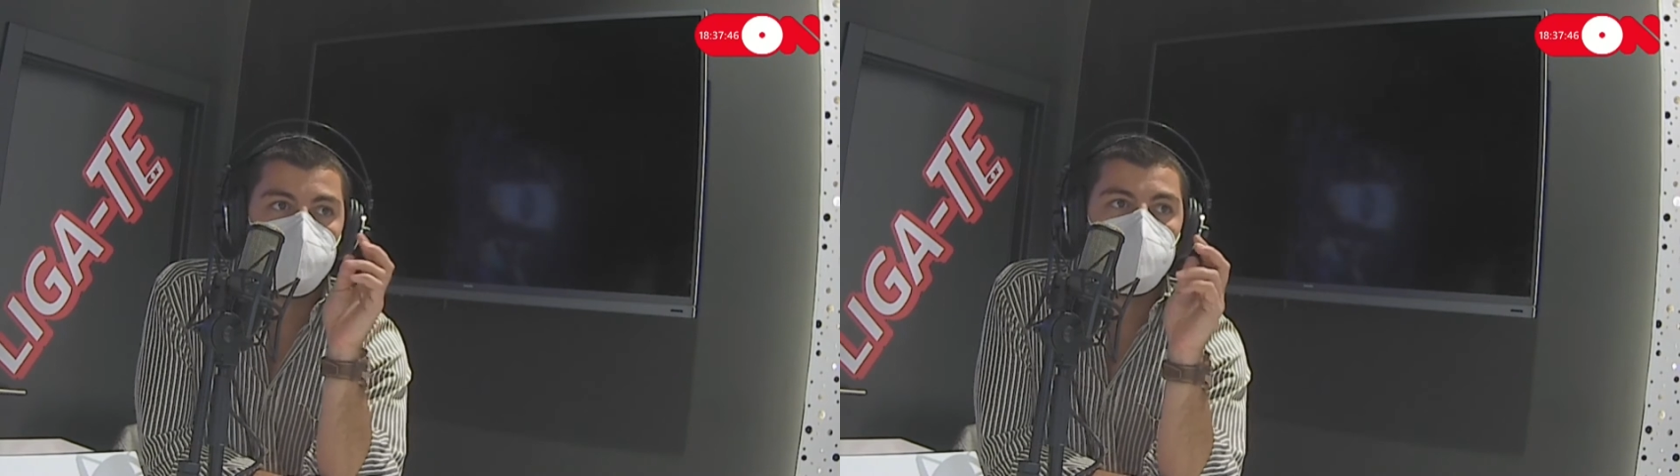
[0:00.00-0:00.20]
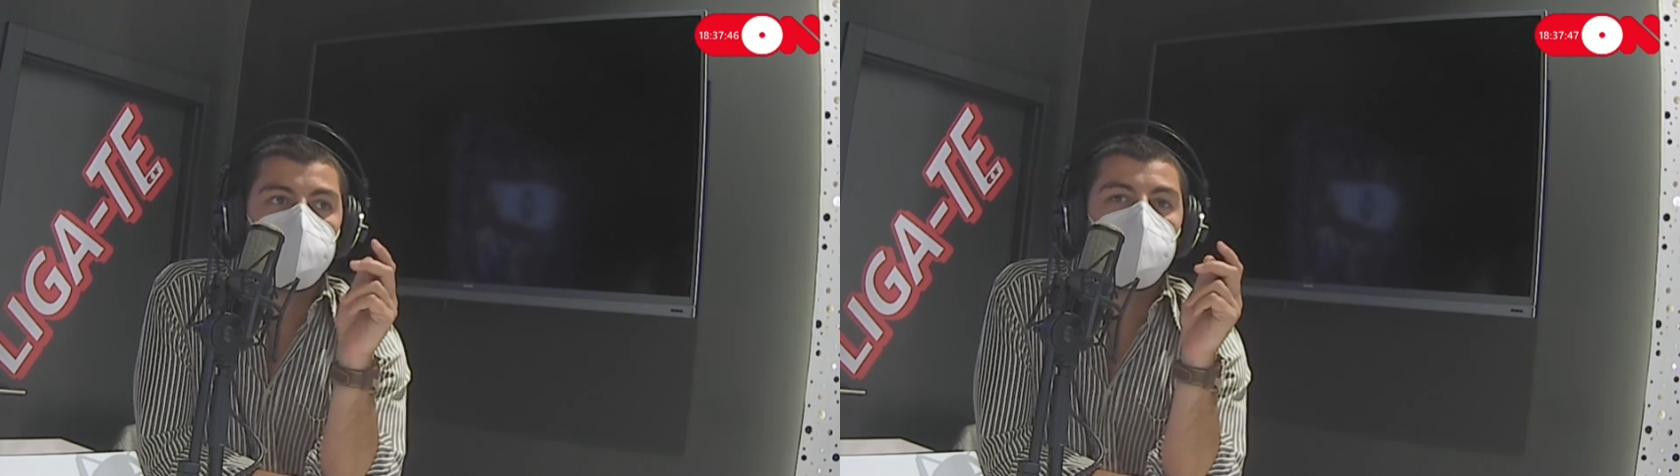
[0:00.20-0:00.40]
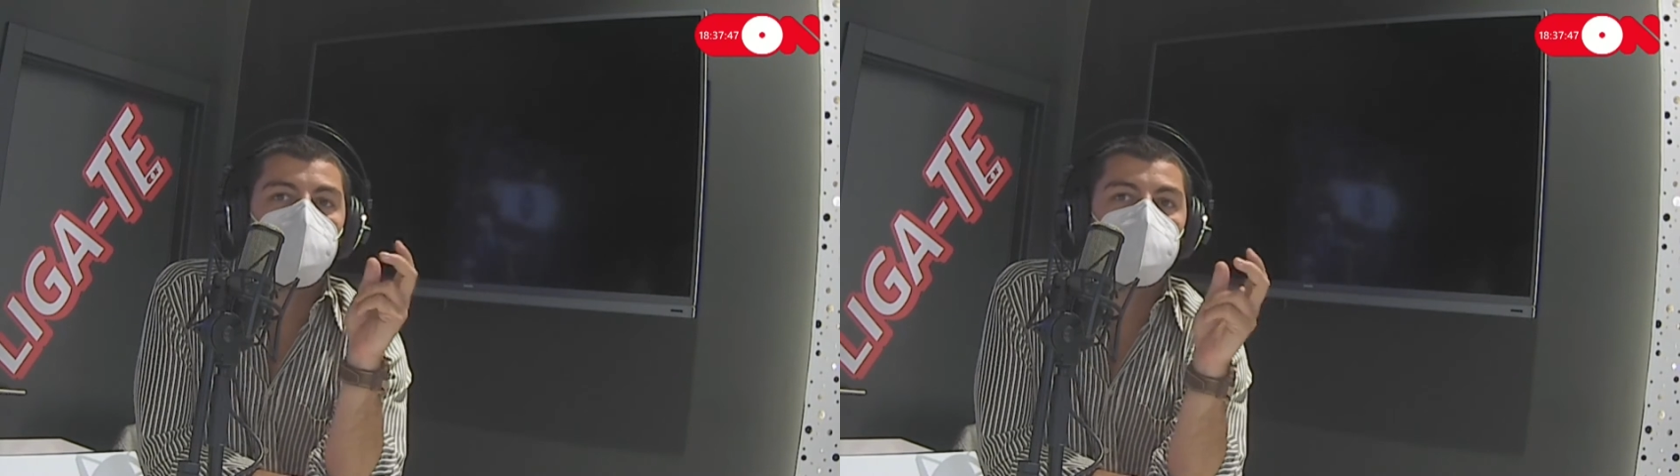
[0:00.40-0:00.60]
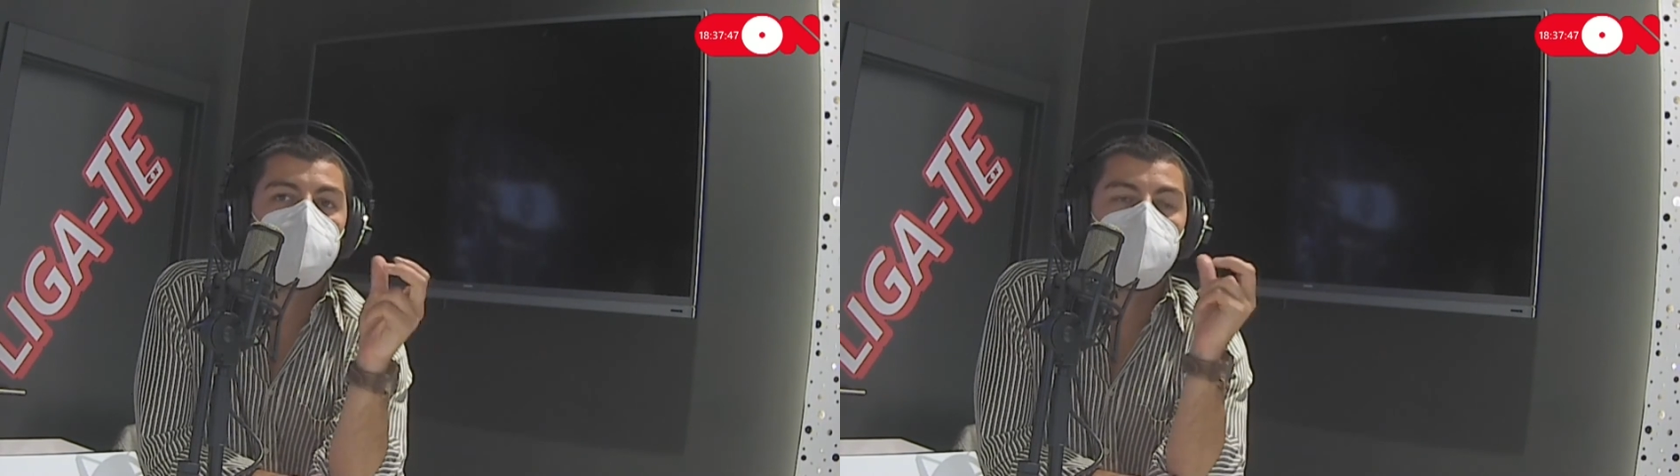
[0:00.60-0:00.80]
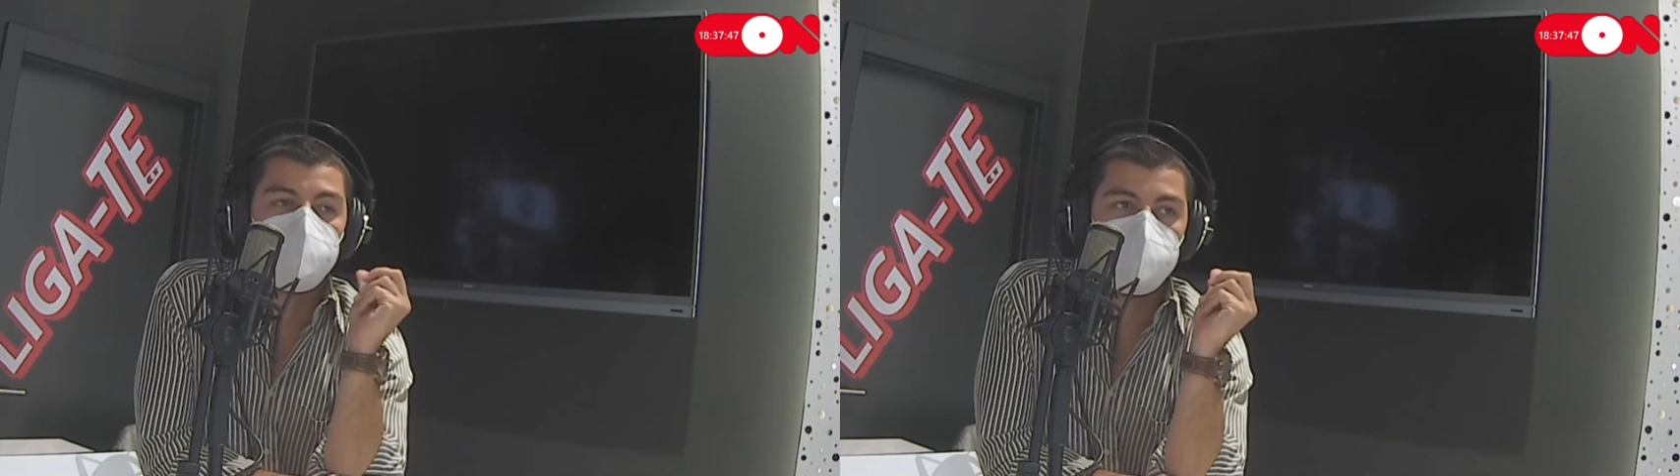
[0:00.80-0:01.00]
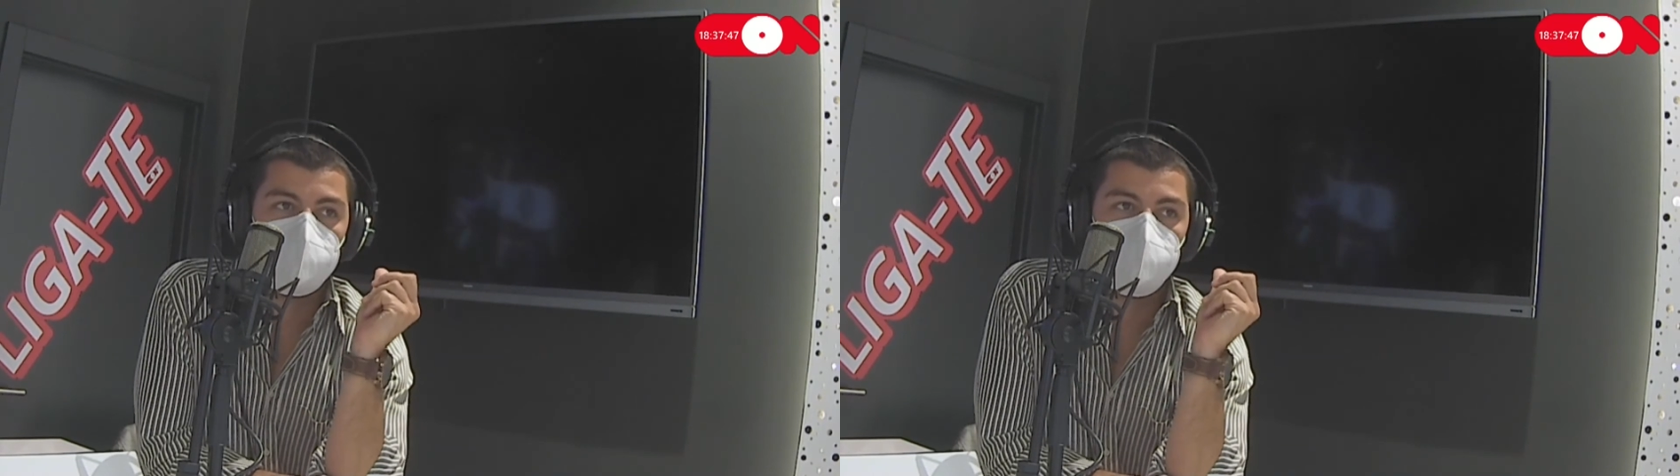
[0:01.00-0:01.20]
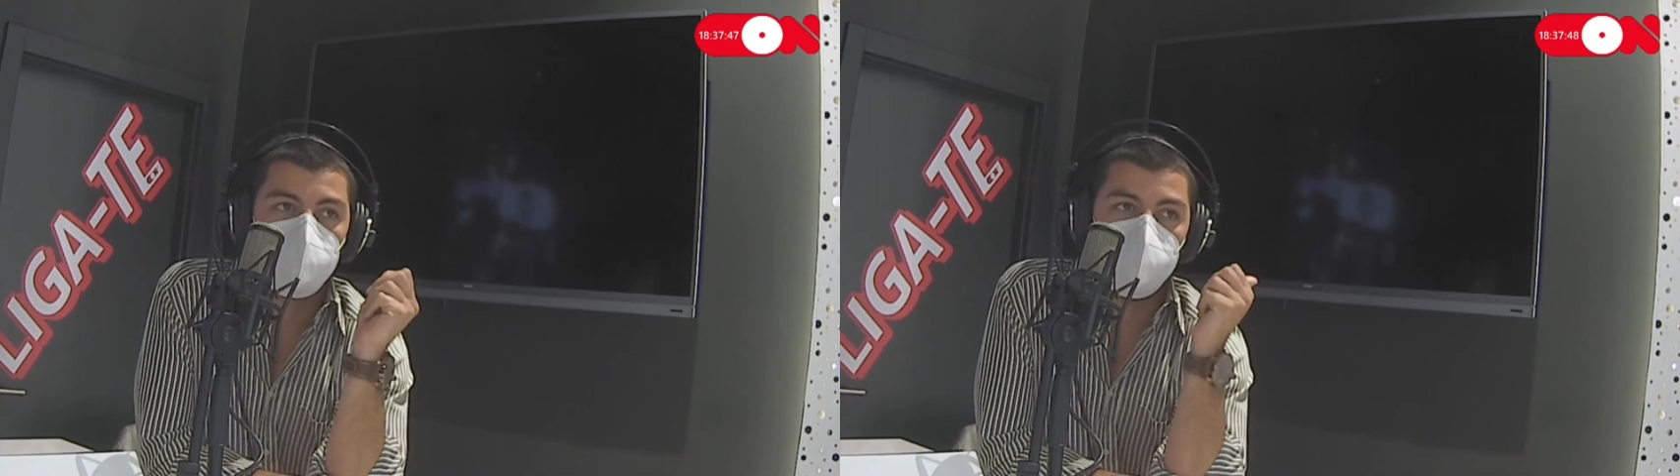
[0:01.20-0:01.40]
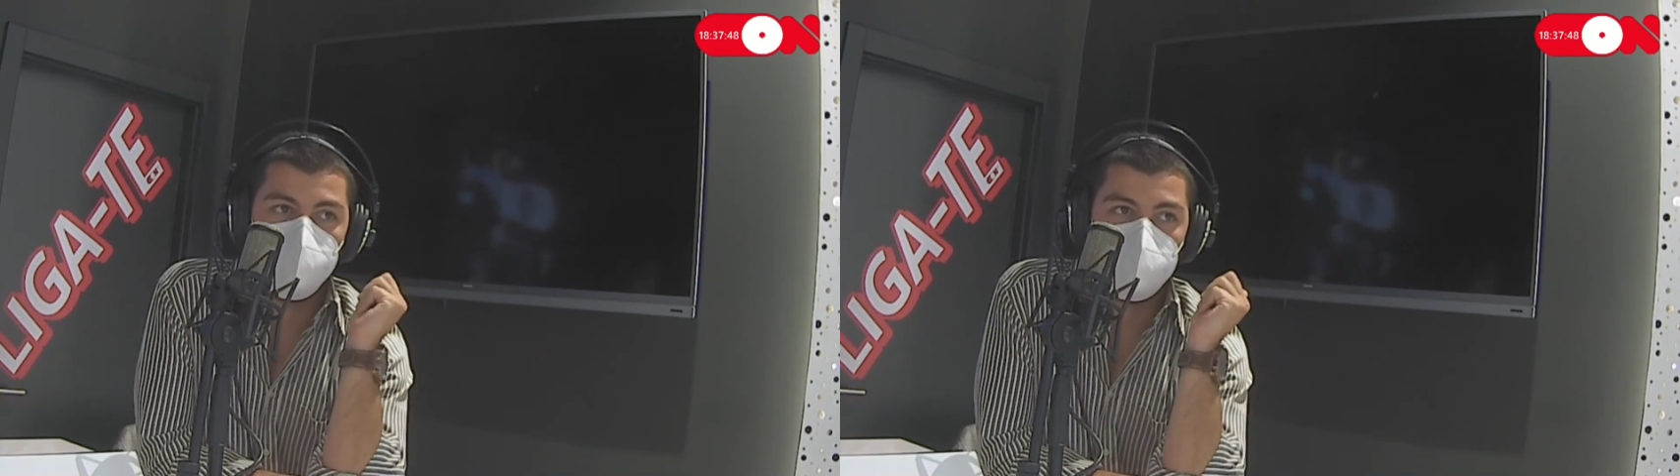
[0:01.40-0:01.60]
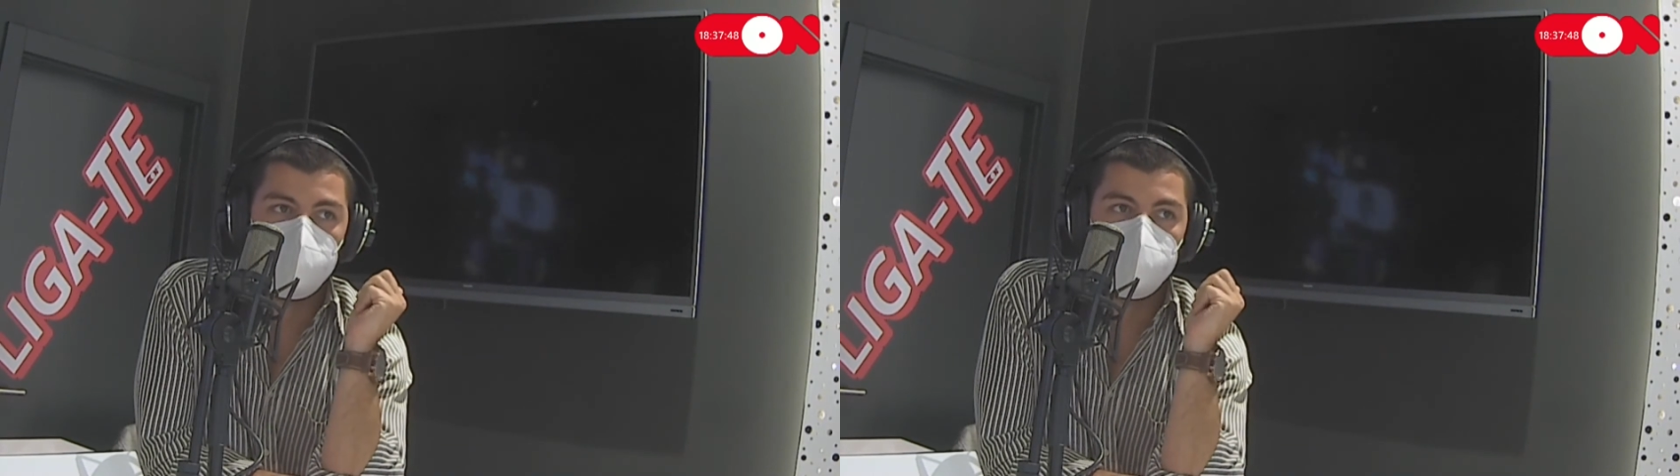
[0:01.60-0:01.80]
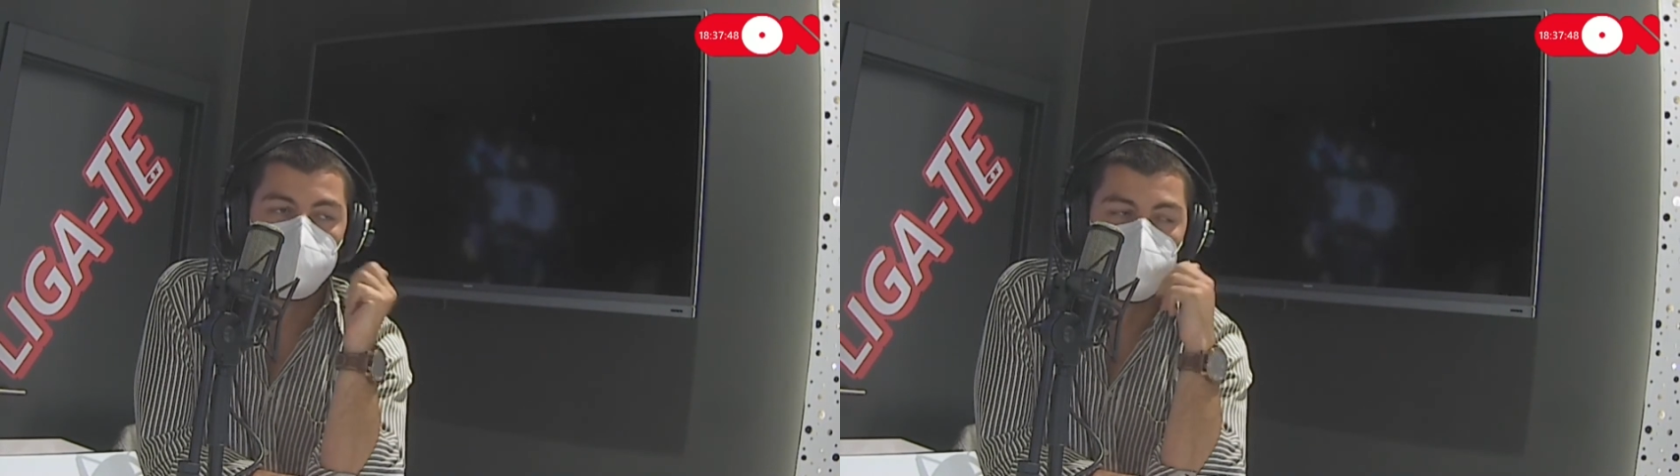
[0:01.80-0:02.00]
Que é assim, eu já fui casado com a
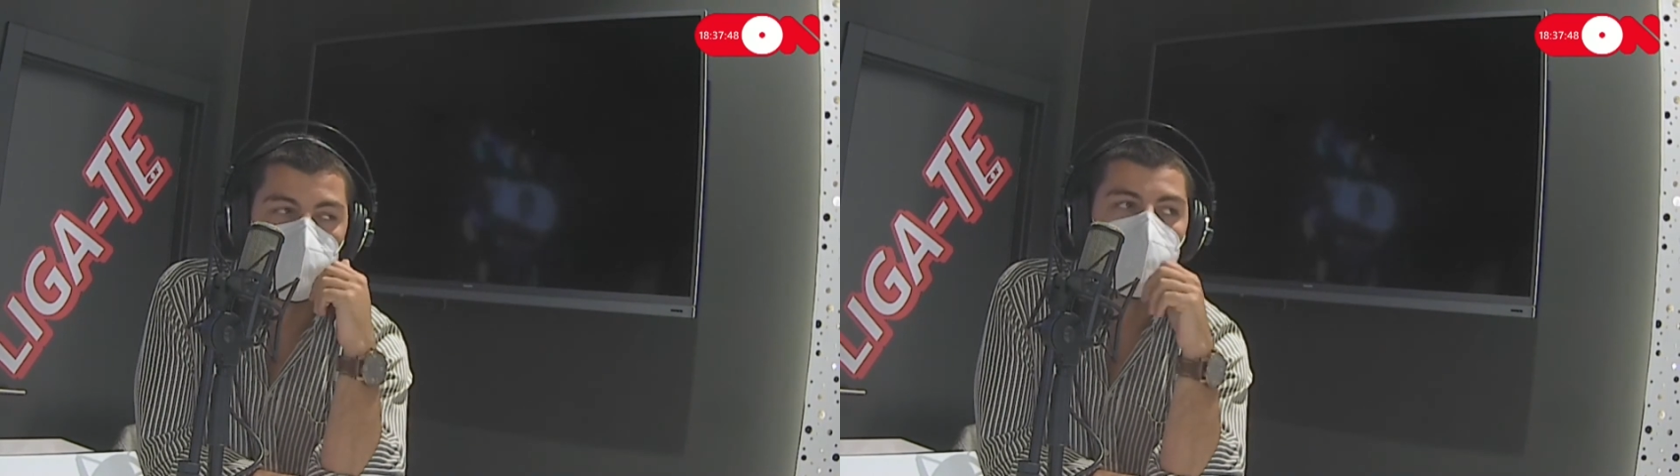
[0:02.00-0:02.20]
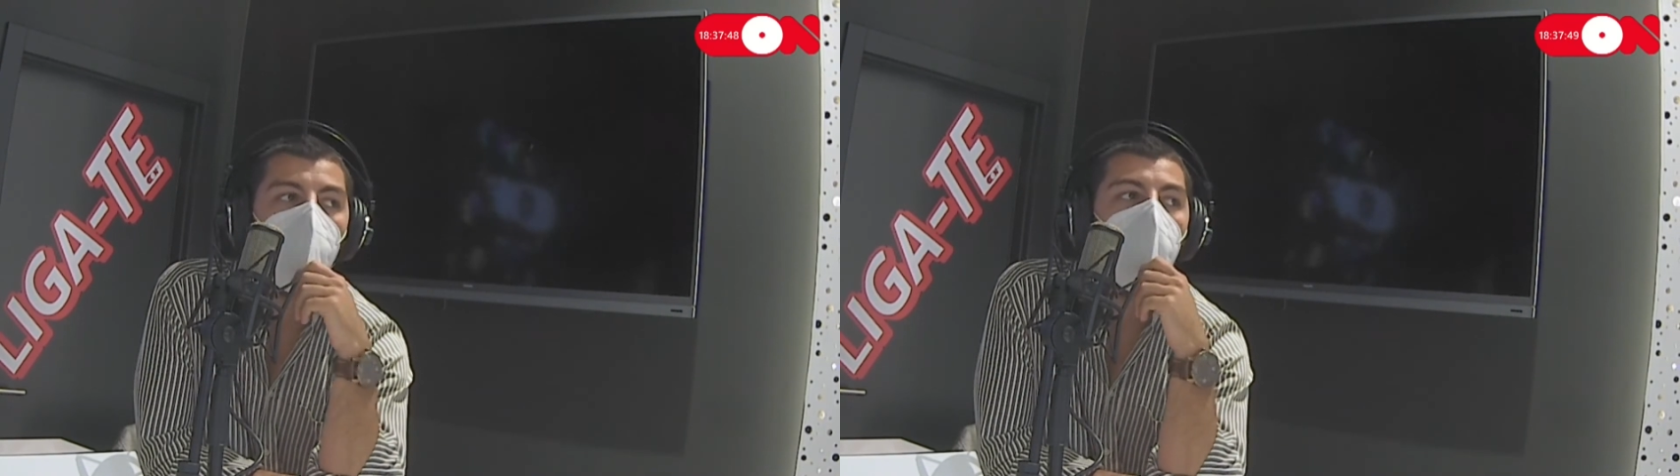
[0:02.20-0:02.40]
Ofélia. Pronto.